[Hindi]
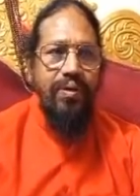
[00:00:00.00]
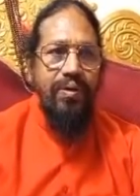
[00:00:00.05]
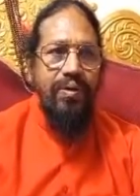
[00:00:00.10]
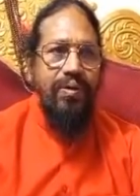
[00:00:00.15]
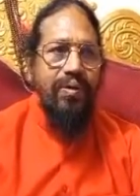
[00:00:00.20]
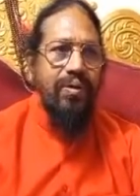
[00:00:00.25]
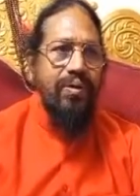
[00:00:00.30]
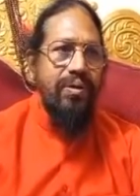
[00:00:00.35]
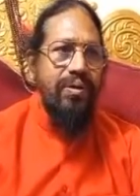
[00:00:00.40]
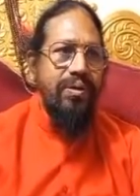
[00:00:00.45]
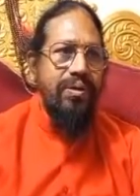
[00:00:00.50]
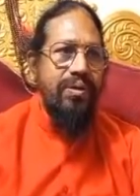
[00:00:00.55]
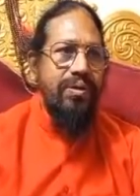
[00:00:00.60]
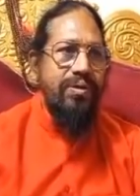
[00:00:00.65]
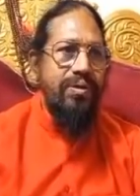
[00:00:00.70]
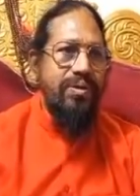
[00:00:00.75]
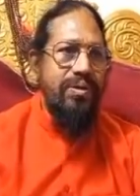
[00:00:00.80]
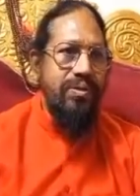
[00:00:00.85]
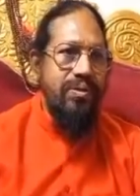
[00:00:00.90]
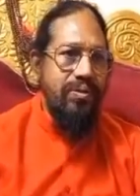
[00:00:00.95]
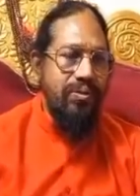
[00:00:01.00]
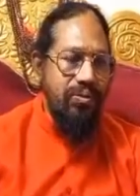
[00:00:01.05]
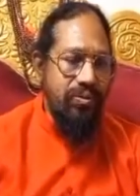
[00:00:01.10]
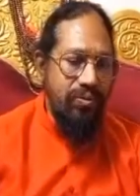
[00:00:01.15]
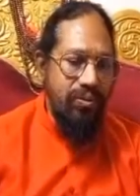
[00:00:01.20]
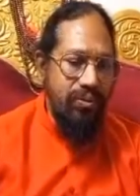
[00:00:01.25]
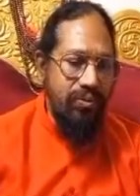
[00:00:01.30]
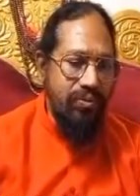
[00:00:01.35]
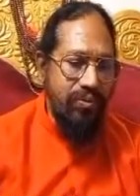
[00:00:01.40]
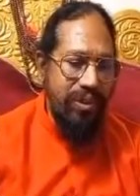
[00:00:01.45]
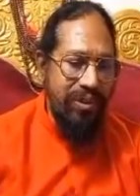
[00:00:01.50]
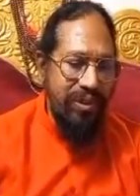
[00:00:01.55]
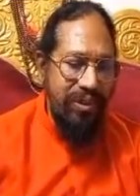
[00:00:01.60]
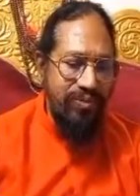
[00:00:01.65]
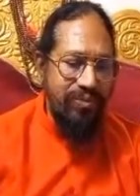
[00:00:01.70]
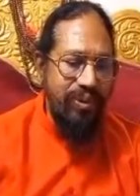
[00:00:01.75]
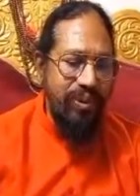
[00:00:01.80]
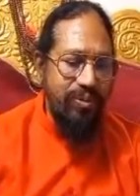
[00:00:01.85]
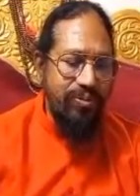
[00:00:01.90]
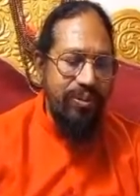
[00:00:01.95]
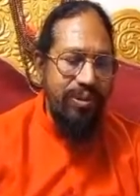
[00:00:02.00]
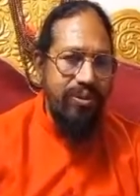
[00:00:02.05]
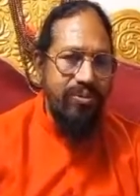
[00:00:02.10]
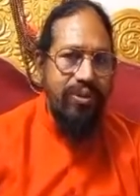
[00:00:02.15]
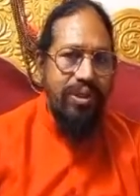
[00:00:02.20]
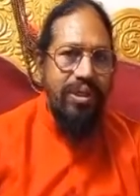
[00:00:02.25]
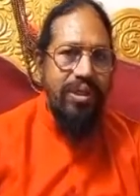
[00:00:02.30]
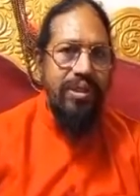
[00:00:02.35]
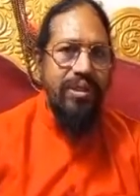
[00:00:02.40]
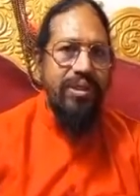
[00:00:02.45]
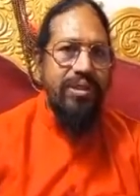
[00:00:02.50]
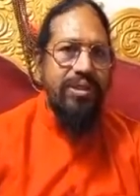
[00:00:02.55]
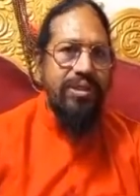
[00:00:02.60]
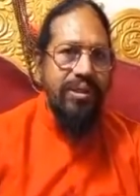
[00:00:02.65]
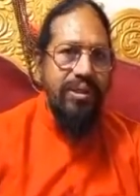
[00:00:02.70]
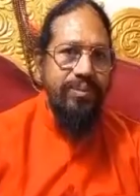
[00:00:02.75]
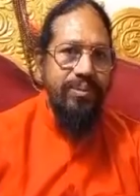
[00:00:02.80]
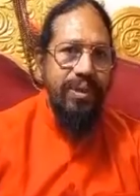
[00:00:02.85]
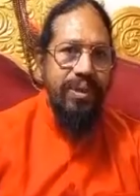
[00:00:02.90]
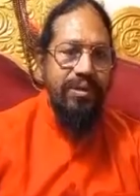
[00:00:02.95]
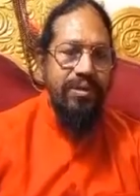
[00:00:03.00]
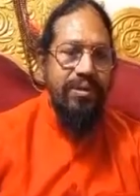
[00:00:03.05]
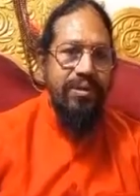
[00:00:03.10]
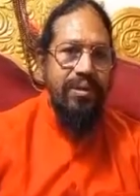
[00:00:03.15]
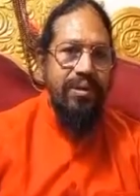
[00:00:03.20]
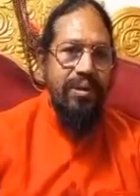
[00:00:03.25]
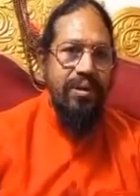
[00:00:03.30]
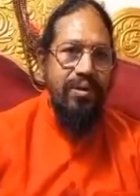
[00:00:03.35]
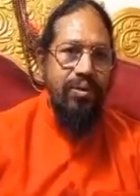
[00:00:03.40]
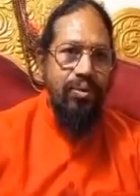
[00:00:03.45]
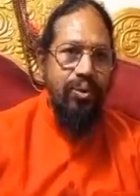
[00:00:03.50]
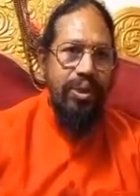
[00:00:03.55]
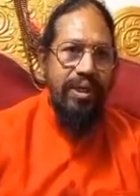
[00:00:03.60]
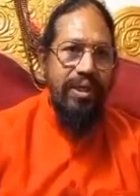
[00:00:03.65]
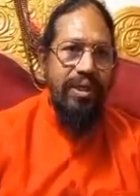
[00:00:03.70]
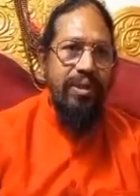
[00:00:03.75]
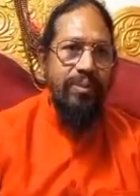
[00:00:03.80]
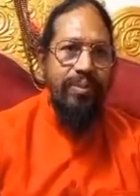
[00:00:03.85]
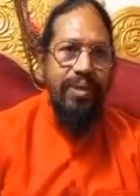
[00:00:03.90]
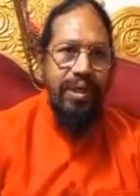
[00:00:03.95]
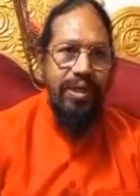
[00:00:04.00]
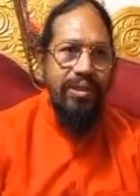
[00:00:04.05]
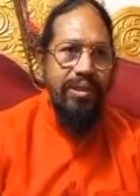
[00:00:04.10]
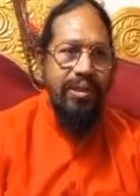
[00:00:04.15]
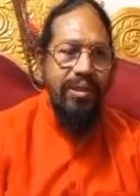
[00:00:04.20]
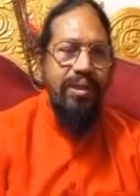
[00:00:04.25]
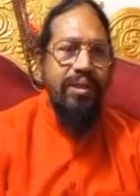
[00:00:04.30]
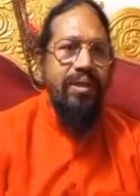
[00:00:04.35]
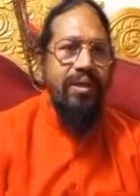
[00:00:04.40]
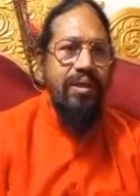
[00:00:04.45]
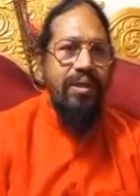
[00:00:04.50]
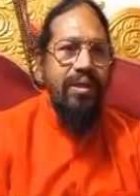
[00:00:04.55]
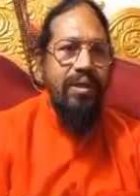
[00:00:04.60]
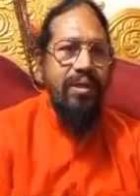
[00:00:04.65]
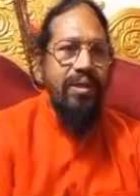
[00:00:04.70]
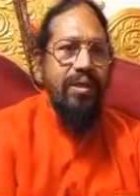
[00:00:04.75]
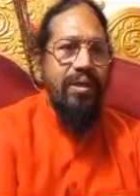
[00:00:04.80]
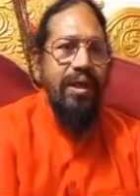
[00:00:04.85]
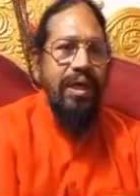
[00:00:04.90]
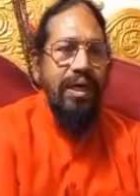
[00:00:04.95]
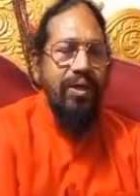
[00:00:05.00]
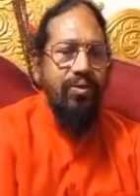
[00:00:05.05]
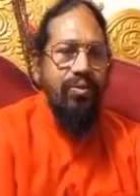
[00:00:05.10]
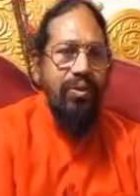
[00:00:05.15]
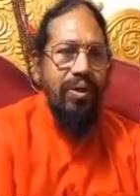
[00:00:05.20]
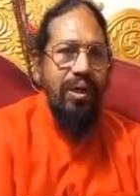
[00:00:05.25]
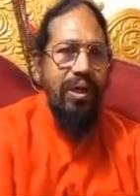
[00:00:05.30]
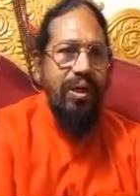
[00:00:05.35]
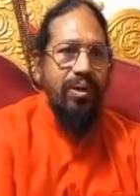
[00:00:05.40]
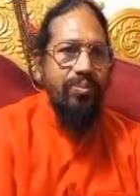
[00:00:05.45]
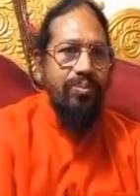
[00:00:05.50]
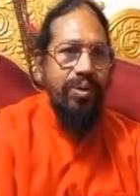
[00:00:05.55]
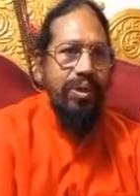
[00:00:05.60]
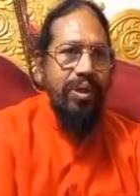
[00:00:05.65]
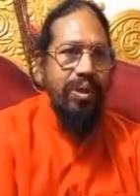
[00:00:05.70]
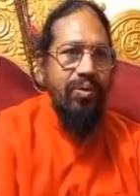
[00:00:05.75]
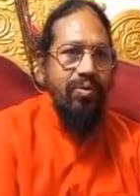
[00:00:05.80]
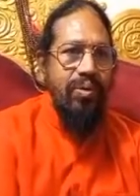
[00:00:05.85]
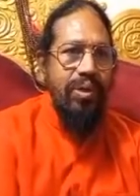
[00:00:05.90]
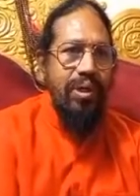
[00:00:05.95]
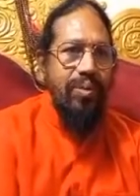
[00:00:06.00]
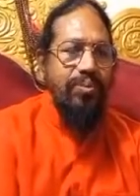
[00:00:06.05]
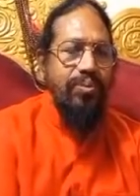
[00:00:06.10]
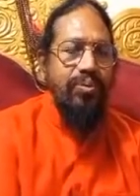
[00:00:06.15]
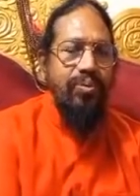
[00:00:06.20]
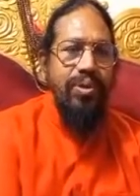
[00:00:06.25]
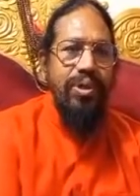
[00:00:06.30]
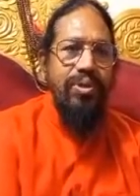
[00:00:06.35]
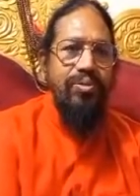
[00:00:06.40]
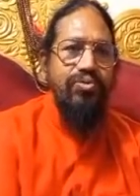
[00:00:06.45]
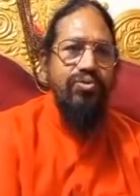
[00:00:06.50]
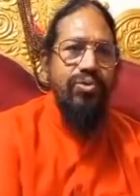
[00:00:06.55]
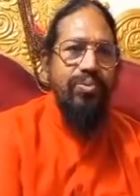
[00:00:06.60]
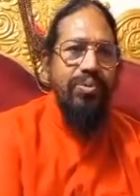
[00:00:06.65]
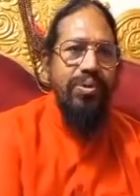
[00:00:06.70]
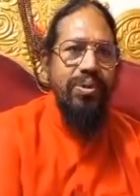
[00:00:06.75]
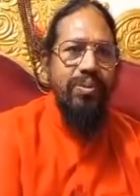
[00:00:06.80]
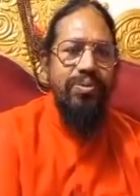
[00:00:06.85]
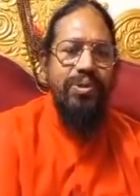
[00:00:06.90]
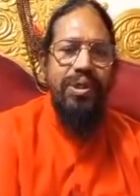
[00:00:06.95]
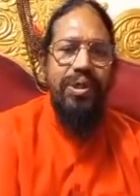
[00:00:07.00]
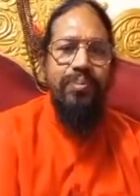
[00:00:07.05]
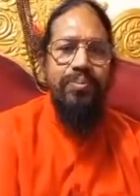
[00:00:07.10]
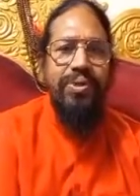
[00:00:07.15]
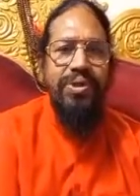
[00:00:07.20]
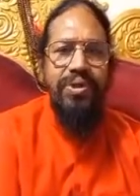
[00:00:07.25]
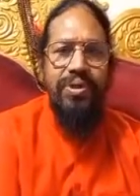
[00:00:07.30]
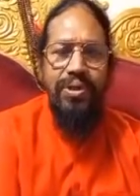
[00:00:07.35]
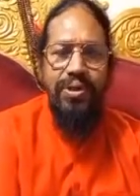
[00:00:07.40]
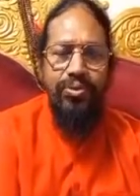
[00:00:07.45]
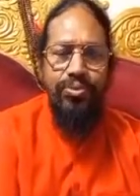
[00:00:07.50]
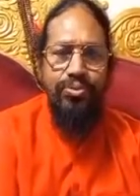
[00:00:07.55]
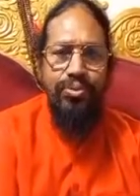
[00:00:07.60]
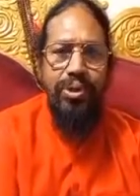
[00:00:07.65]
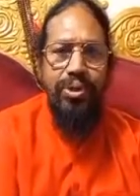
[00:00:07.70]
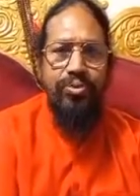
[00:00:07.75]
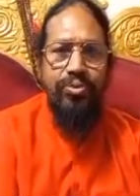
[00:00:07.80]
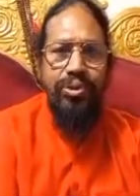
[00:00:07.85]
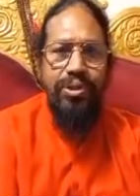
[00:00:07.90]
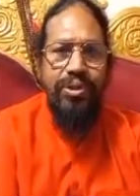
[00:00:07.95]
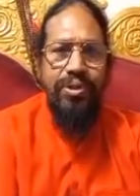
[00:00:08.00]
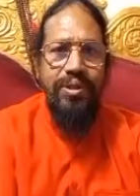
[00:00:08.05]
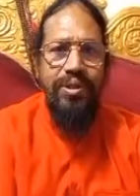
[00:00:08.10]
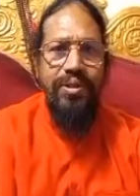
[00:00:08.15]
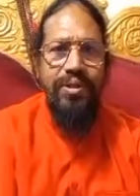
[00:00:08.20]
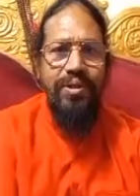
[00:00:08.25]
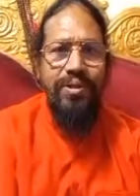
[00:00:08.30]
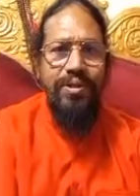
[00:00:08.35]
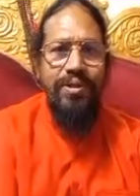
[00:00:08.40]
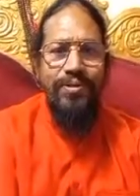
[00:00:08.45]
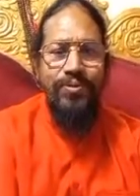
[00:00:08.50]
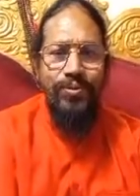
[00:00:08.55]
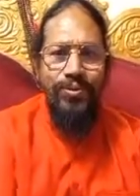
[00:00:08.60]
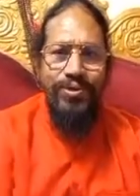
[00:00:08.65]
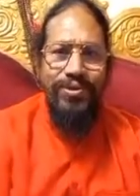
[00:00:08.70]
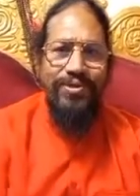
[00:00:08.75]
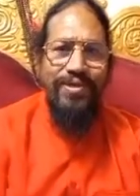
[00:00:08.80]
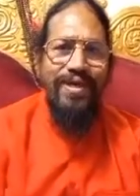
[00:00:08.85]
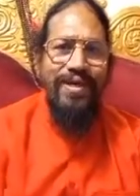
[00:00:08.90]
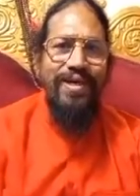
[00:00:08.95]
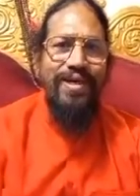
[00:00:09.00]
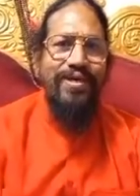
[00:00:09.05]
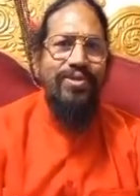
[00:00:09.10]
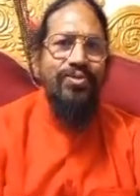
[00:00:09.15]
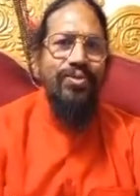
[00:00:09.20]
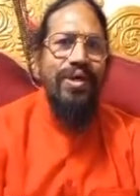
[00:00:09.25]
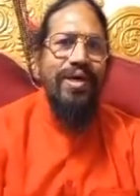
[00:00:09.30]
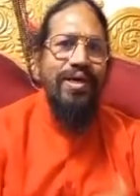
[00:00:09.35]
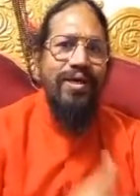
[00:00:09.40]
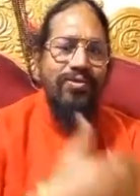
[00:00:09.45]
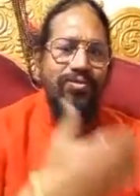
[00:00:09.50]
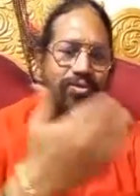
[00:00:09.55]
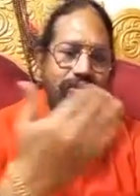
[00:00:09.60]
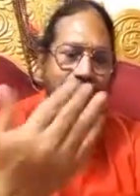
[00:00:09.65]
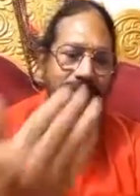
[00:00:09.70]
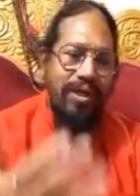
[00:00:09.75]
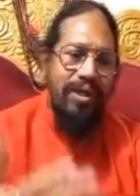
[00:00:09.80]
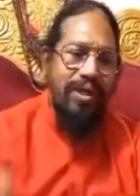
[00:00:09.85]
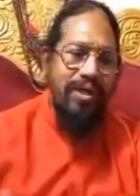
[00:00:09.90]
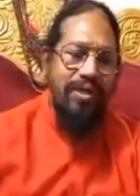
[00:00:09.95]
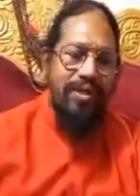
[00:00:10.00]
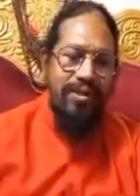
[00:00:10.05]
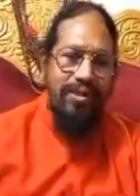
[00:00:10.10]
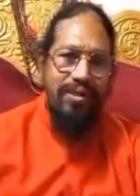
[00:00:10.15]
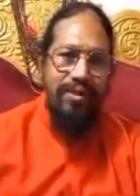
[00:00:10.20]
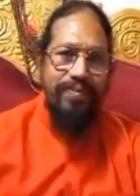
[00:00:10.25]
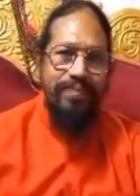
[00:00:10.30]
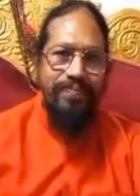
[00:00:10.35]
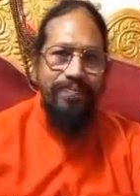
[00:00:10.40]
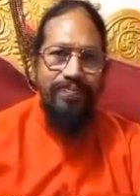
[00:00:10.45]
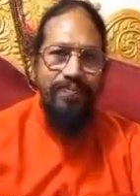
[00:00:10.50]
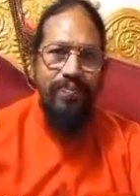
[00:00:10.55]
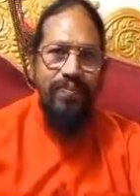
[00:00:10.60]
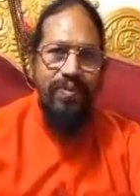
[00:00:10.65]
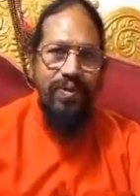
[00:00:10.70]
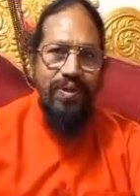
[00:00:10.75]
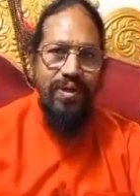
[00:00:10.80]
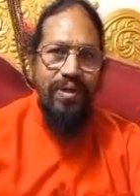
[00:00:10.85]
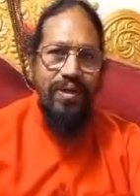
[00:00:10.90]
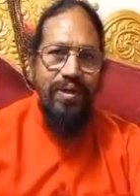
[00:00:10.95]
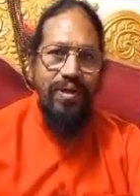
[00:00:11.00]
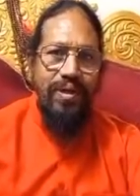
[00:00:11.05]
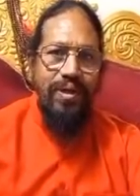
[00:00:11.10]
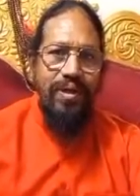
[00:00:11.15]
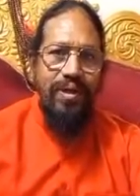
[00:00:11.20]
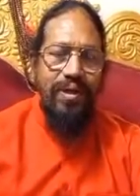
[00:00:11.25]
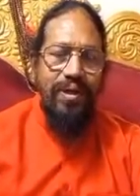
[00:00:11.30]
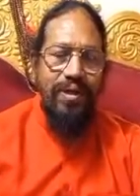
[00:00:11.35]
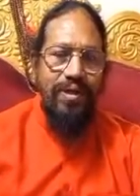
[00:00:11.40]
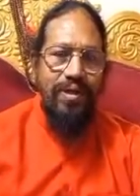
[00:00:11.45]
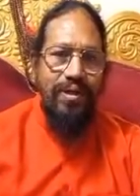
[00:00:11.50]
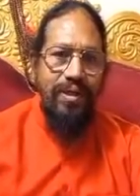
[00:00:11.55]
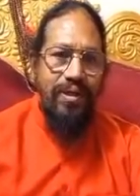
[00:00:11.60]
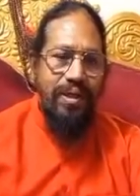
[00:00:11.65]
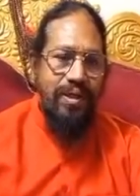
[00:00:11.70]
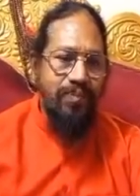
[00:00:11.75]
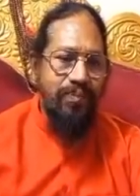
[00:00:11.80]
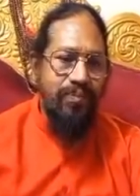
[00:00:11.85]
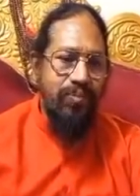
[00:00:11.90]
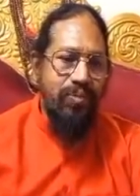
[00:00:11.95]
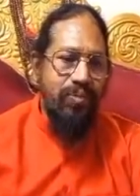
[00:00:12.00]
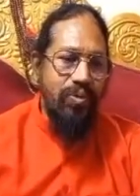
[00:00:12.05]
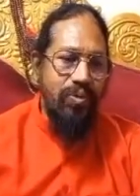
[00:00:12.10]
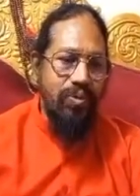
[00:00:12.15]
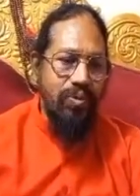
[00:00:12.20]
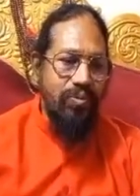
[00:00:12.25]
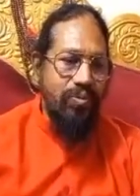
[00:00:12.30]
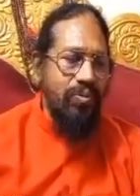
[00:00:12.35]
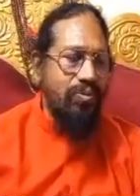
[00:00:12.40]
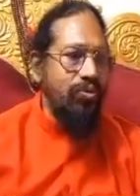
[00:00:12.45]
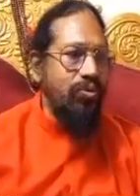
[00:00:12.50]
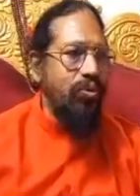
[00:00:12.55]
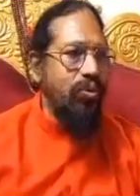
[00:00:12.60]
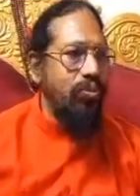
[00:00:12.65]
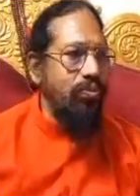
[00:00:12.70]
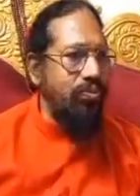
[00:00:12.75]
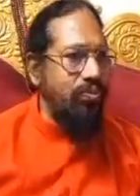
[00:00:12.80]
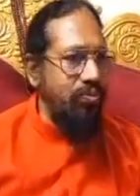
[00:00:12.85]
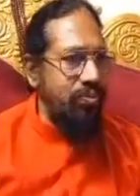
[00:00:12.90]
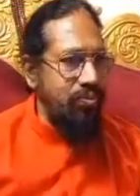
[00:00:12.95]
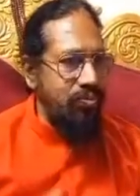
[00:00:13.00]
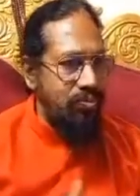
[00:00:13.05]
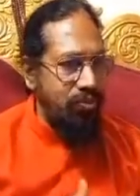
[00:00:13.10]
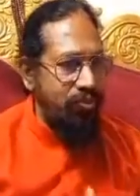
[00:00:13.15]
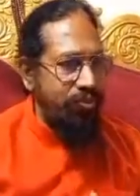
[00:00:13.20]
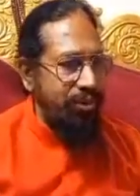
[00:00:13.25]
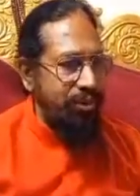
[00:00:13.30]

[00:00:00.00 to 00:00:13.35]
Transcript: और जो वातावरण भी जो है इसके बाद होली के बाद ही लाल गुलाब पीले गुलाब क्योंकि उसमें सब जगह पतझड़ हुआ होती है तो इसलिए जो है इसको खेला जाता है कि जो जो